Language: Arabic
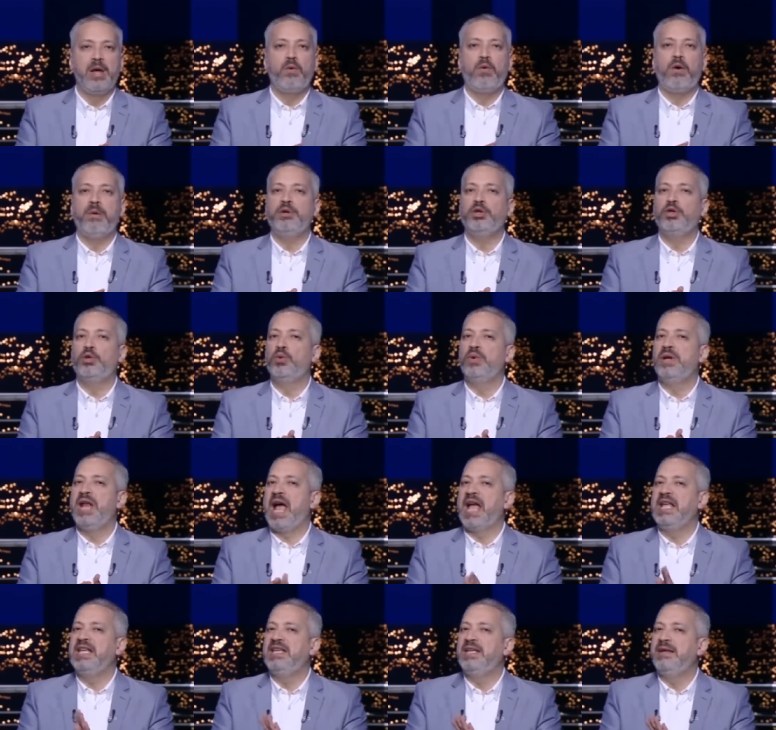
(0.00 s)
وبدون
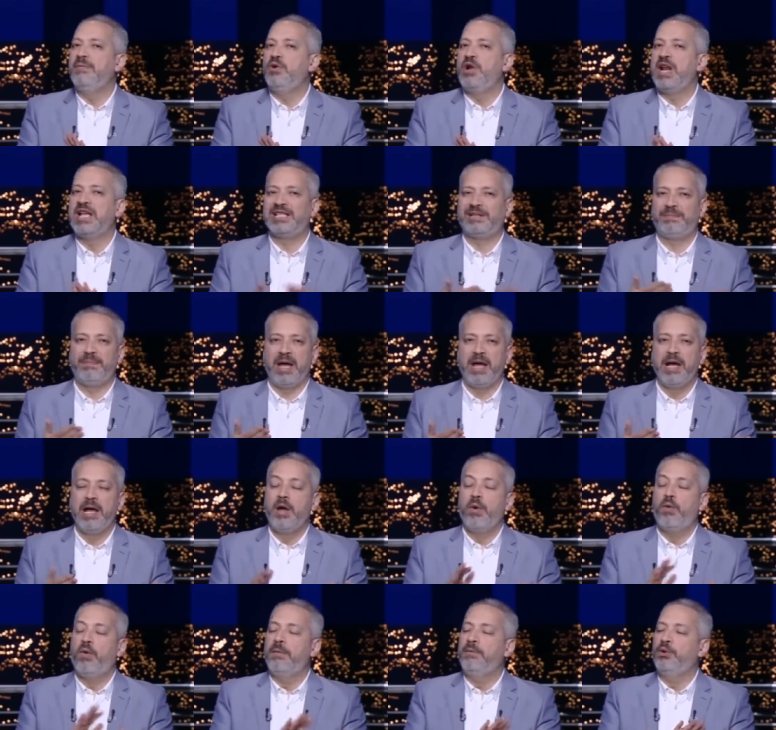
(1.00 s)
أي مناسبة
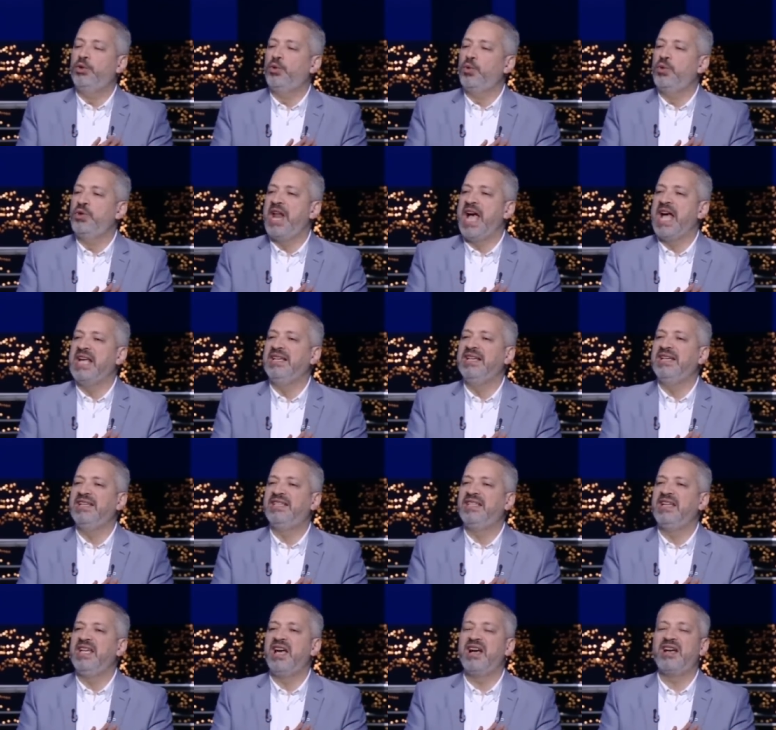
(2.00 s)
وبدون أي
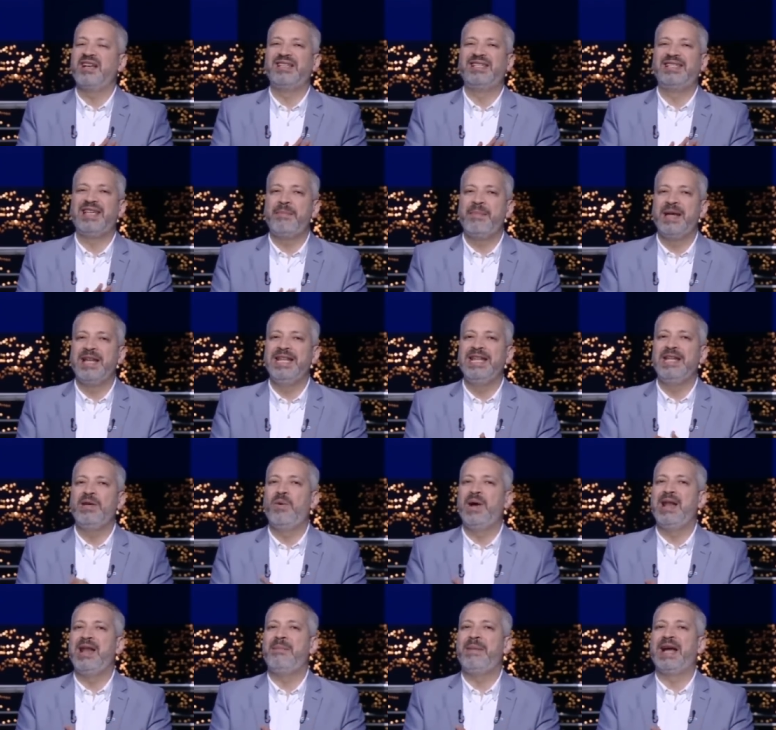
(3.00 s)
سياق زمني
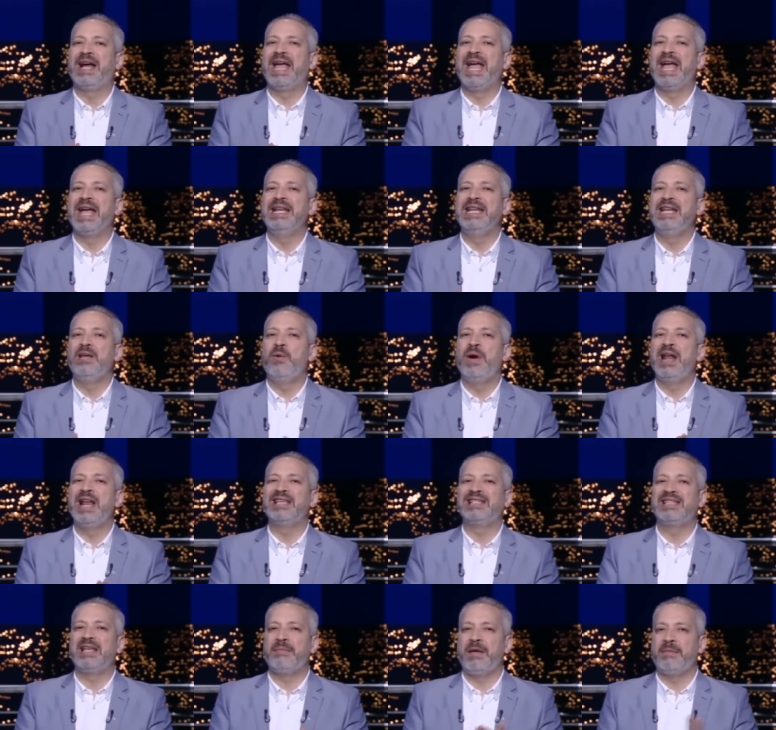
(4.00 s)
ولا مكاني
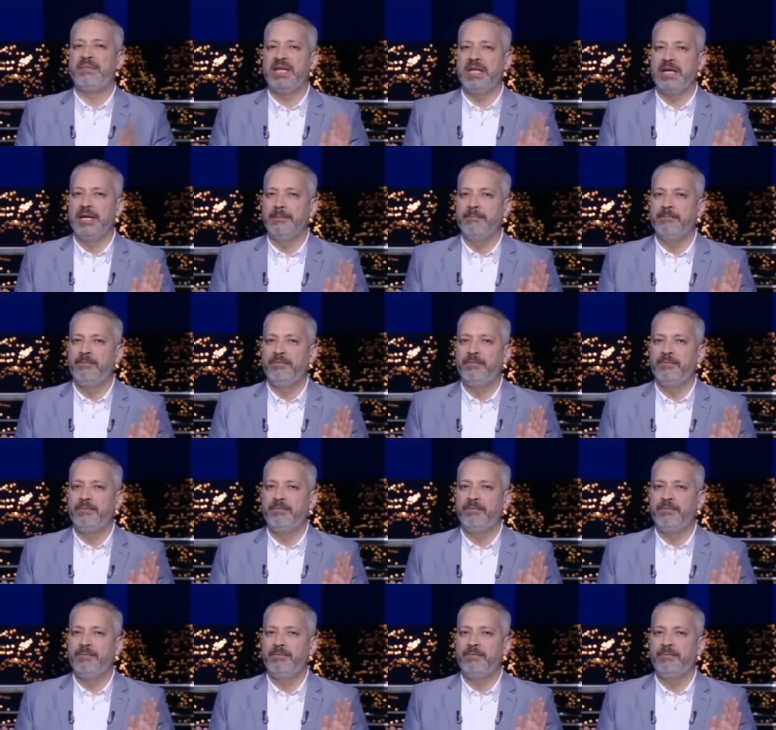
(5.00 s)
ولا سببي